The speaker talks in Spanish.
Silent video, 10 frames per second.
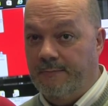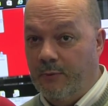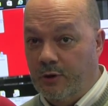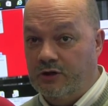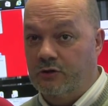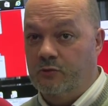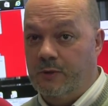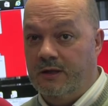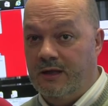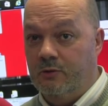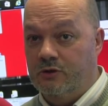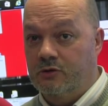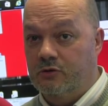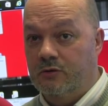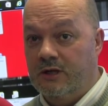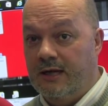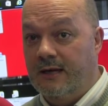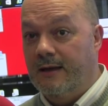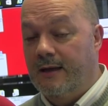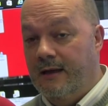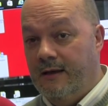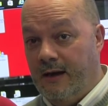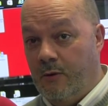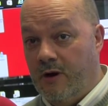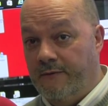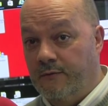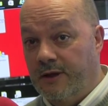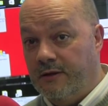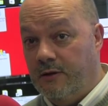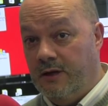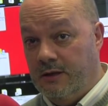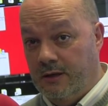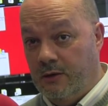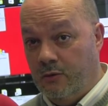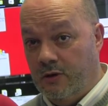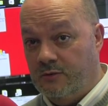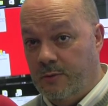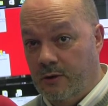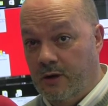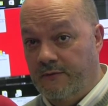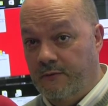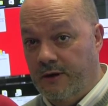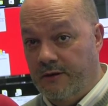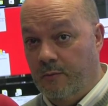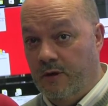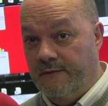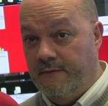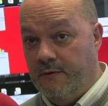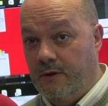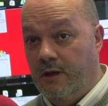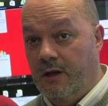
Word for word: Por eso nos planteamos en su día crear una fundación entre Curruja Española y Fundación Vodafone